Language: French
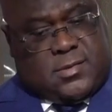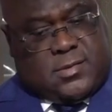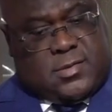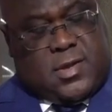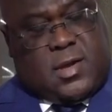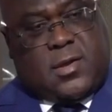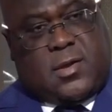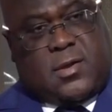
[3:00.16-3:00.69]

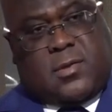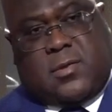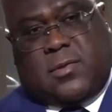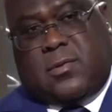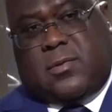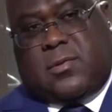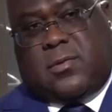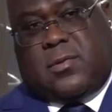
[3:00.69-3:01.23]

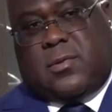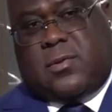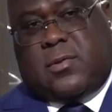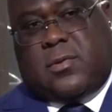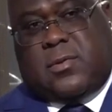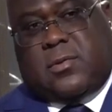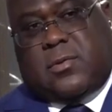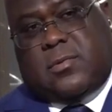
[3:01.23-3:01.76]

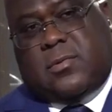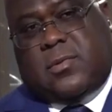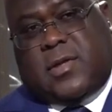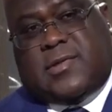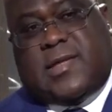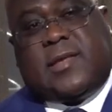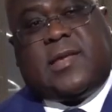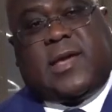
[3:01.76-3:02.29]
euh,
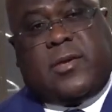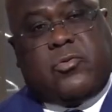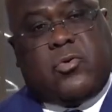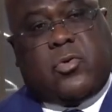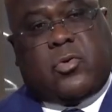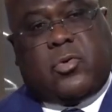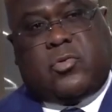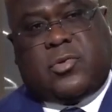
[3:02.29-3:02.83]
dans, cette
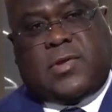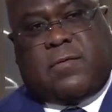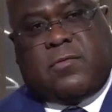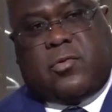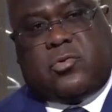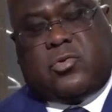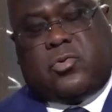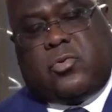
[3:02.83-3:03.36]
réunion que nous
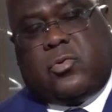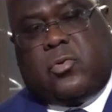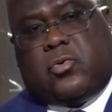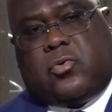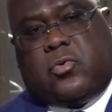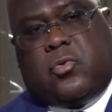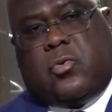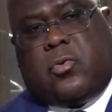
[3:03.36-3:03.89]
avons eue
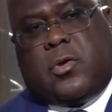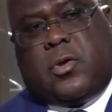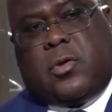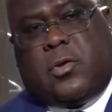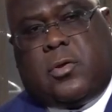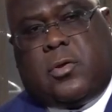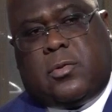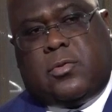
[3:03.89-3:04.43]
autour
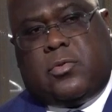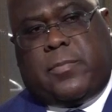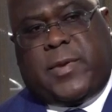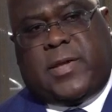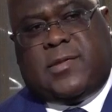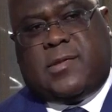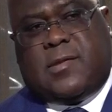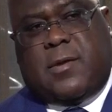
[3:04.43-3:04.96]
euh, du
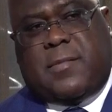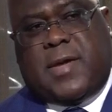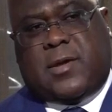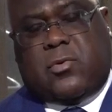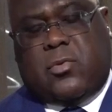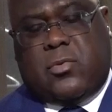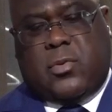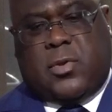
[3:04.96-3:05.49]
président
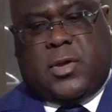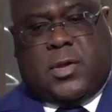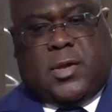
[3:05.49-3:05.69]
Macron,